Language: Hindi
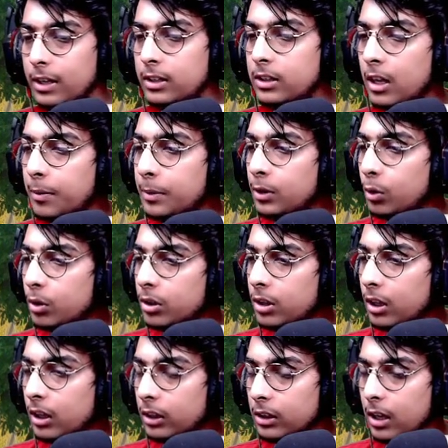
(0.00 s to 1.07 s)
इधर भी थोड़ी सी
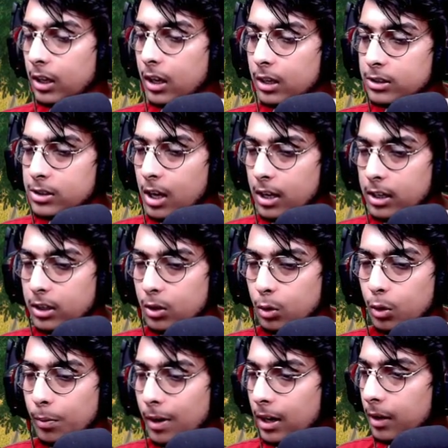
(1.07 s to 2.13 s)
दिक्कत आ रही है जाही को
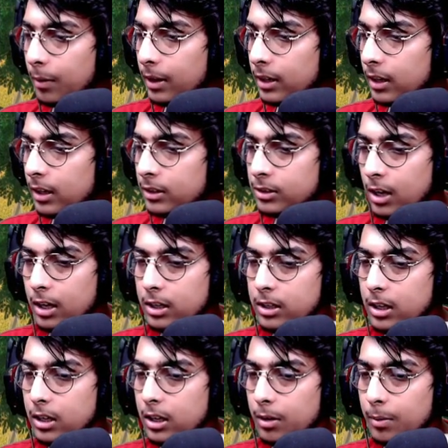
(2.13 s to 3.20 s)
हमारे भाई ये जाही
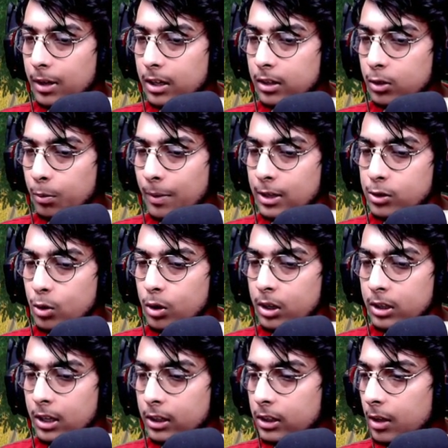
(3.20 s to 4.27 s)
एरिया हमारी तो छोटी
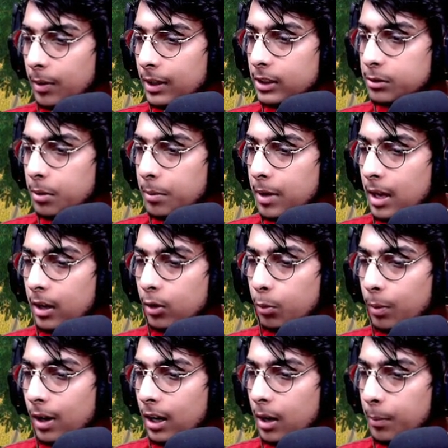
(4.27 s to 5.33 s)
देखते हैं भाई इसमें भी एक को
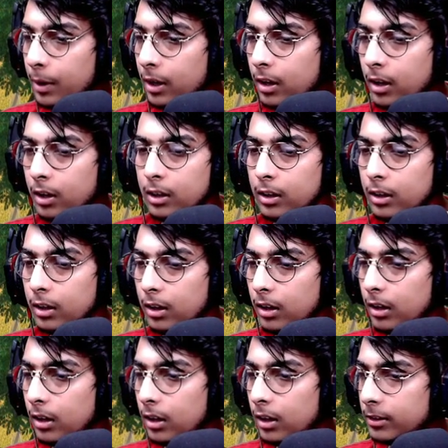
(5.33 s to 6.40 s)
भगाना पड़ेगा
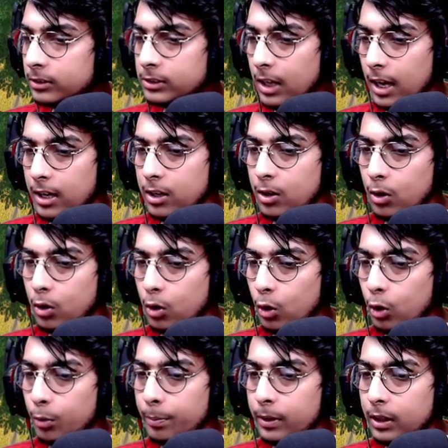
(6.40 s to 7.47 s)
जाही और
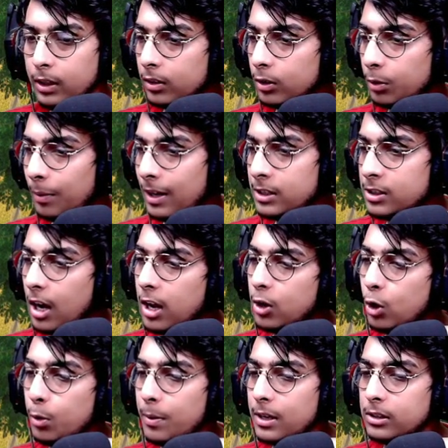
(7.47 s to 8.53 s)
ओबी तो भाई जाही को
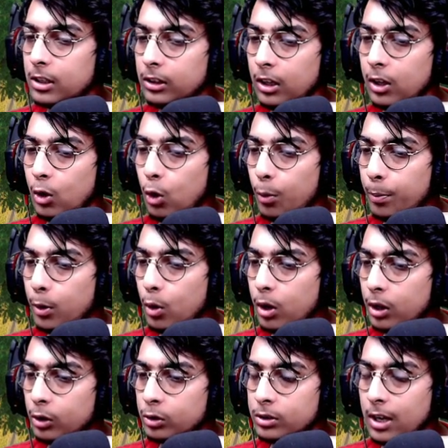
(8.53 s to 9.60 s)
ही भेज देते हैं ये ओबी और ये
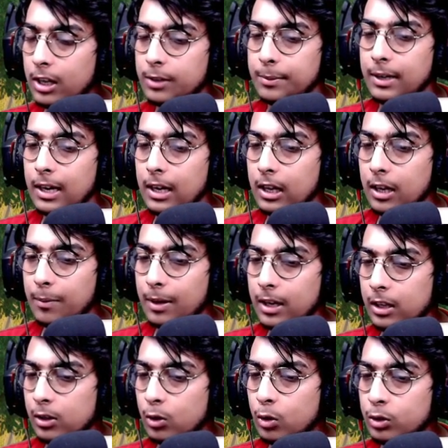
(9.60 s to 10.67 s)
तो साथ में रह लेंगे भाई ये
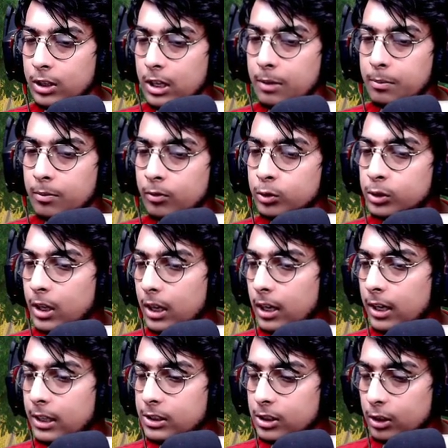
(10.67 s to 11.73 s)
दोनों सेम उसके है ना
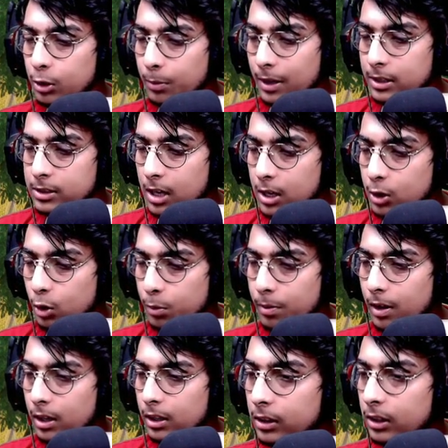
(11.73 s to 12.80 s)
एज के तो भाई जाही को भी
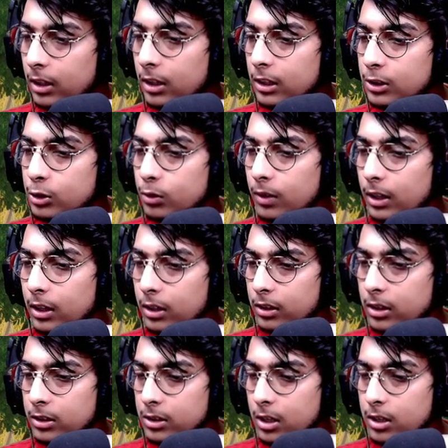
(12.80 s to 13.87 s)
भगा हैं रिलीज टू वाइड करते
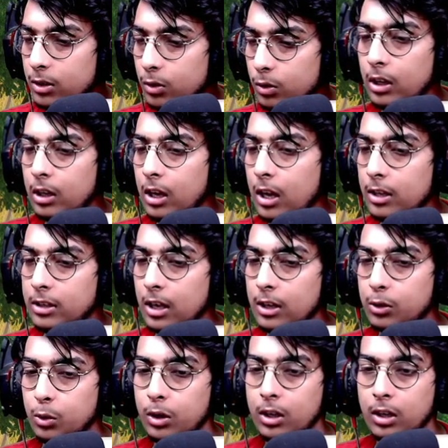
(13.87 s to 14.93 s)
हैं जाही को ले जाही
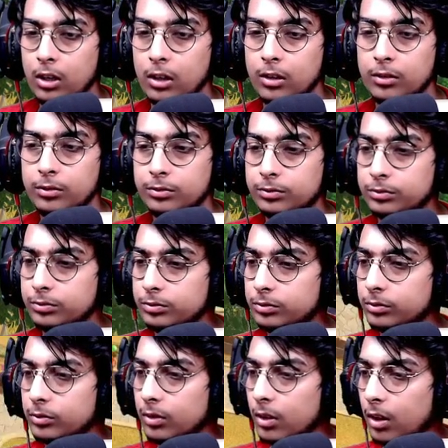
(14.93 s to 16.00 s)
तो निकल
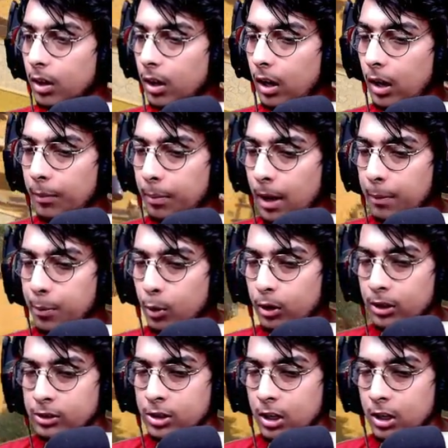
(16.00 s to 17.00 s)
अब भाई प्रोटेस्टर